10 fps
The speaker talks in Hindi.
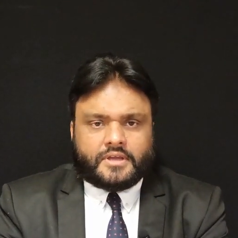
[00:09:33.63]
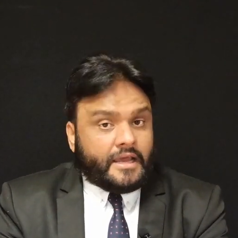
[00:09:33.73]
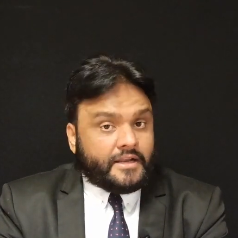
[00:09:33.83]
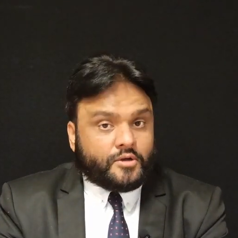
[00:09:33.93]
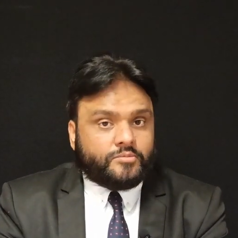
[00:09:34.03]

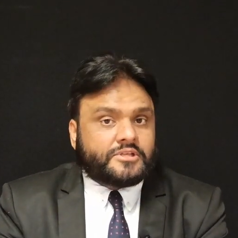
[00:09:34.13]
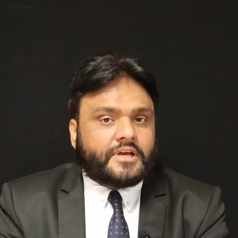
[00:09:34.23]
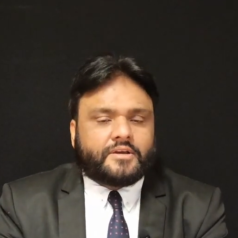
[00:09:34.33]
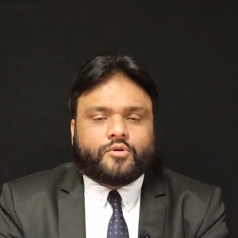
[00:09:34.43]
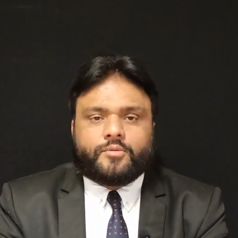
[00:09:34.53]
कहने को
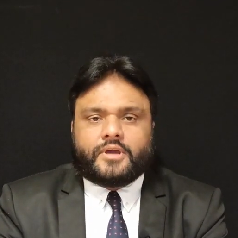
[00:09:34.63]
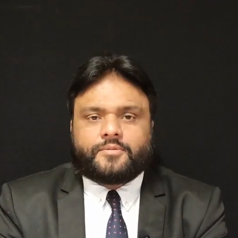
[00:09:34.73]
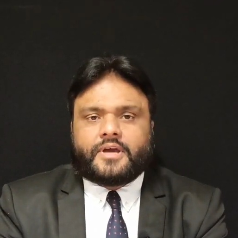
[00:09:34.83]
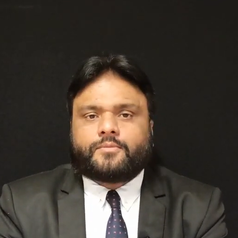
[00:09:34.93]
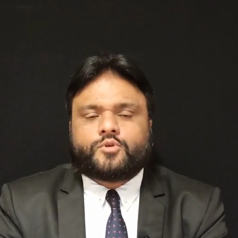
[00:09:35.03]
बेचारे वो भी
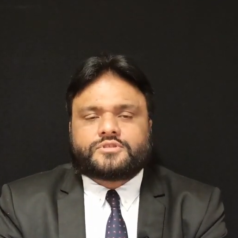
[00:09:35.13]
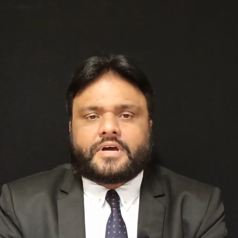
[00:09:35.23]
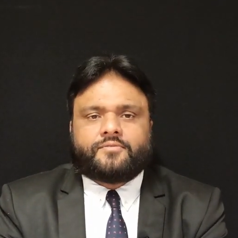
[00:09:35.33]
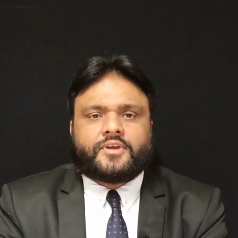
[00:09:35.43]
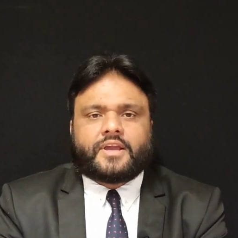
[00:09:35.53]
अपने आप को
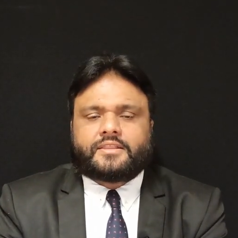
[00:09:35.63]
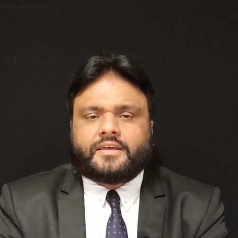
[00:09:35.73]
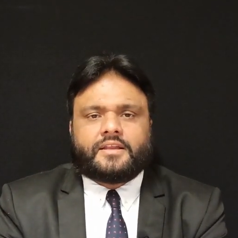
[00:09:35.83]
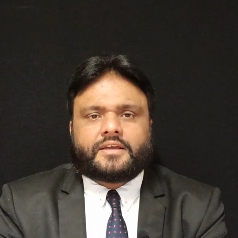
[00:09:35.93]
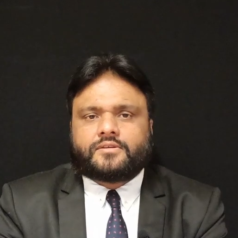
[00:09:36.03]
सहाफ़ी
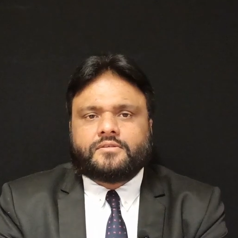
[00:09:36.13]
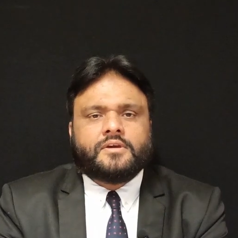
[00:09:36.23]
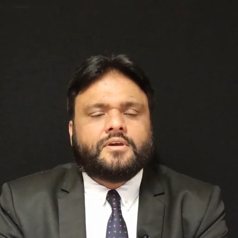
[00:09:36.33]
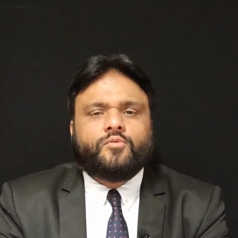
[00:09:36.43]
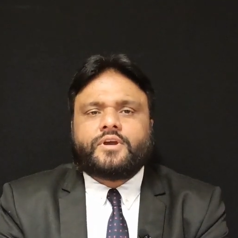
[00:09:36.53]
कहते हैं लेकिन
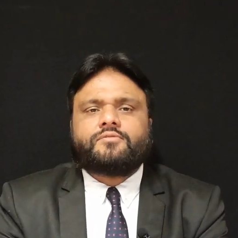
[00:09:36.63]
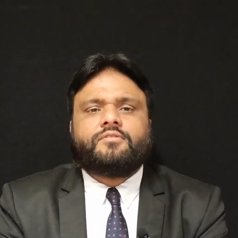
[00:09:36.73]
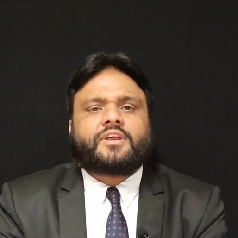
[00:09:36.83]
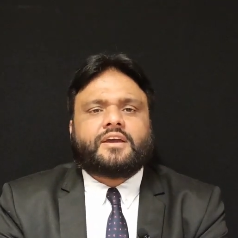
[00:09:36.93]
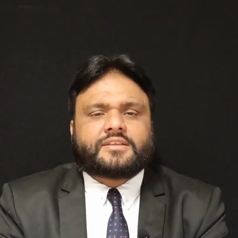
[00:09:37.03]
वो एक
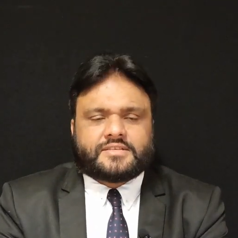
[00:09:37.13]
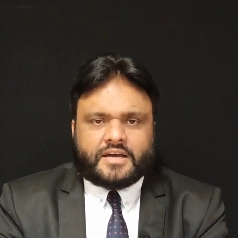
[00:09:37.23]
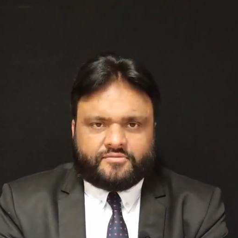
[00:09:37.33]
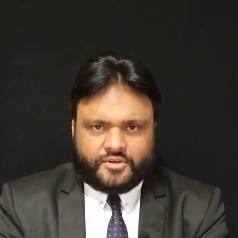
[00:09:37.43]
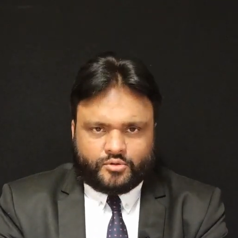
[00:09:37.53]
वर्कर
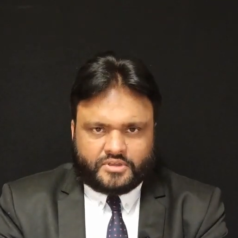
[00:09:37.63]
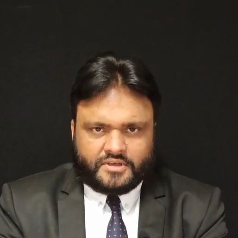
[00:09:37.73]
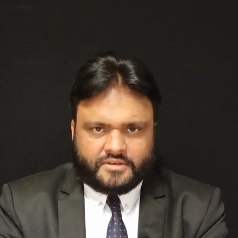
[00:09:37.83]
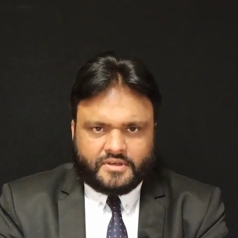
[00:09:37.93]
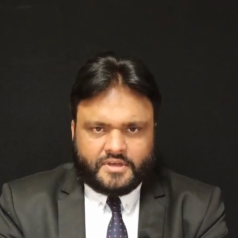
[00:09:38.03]
सहाफ़ी होते
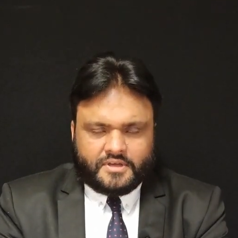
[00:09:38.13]
हैं